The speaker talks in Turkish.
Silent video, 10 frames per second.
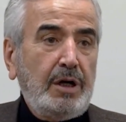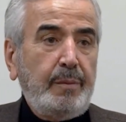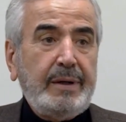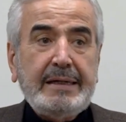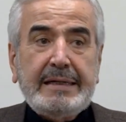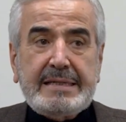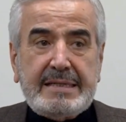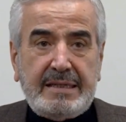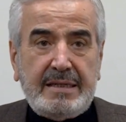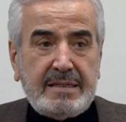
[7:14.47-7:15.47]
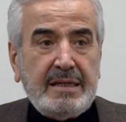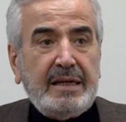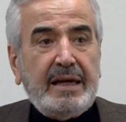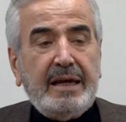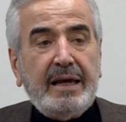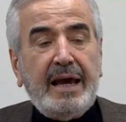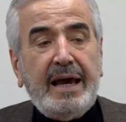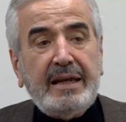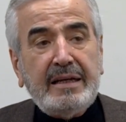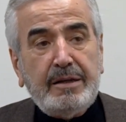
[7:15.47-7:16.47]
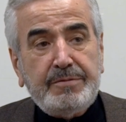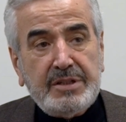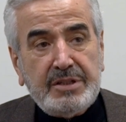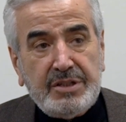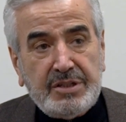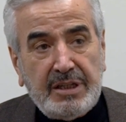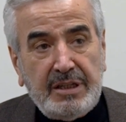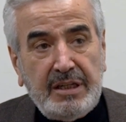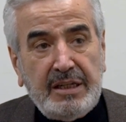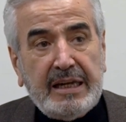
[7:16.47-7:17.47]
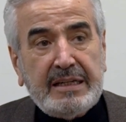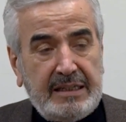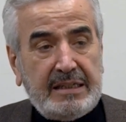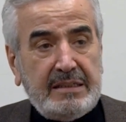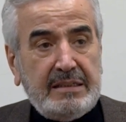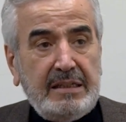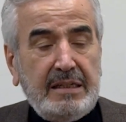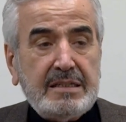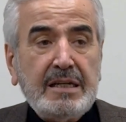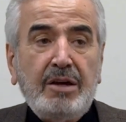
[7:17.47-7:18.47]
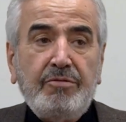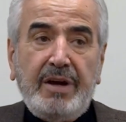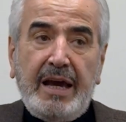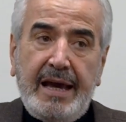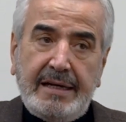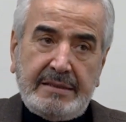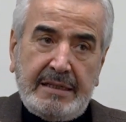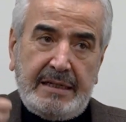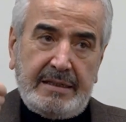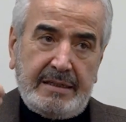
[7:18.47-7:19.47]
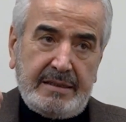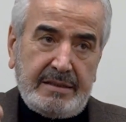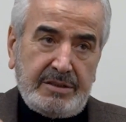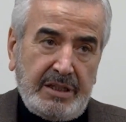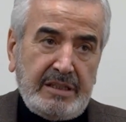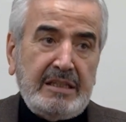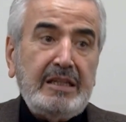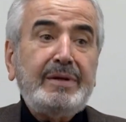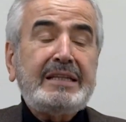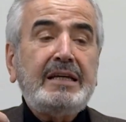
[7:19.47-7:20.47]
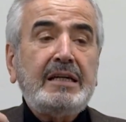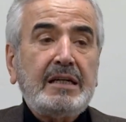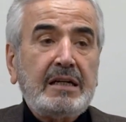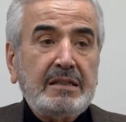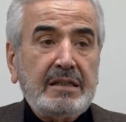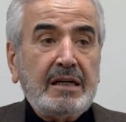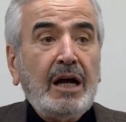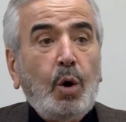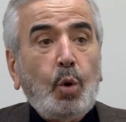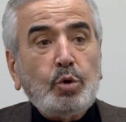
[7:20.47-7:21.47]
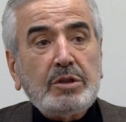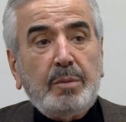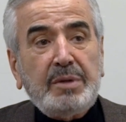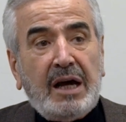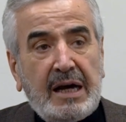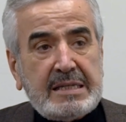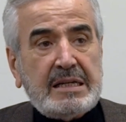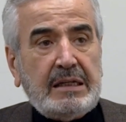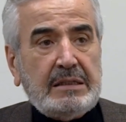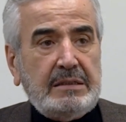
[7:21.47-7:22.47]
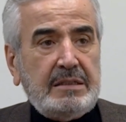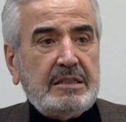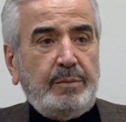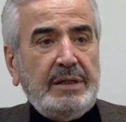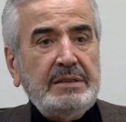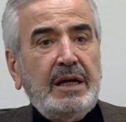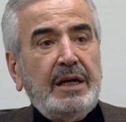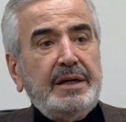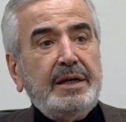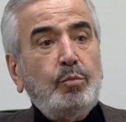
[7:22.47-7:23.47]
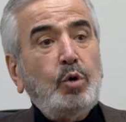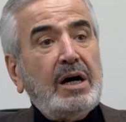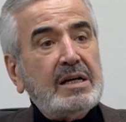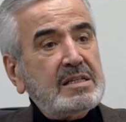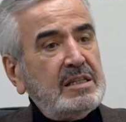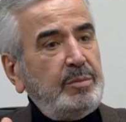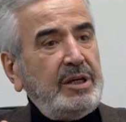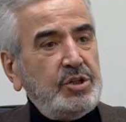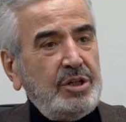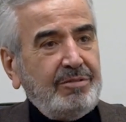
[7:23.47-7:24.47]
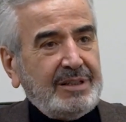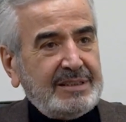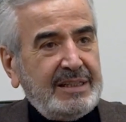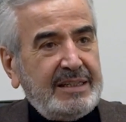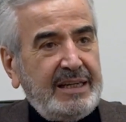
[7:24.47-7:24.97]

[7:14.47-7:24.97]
Ama siz e, her nefsinizin istediğini yerine getirdiğiniz ve her e, işte nimetten yararlanarak ondan bir haz aldığınız zaman e, bu hazın da bir eşiği var.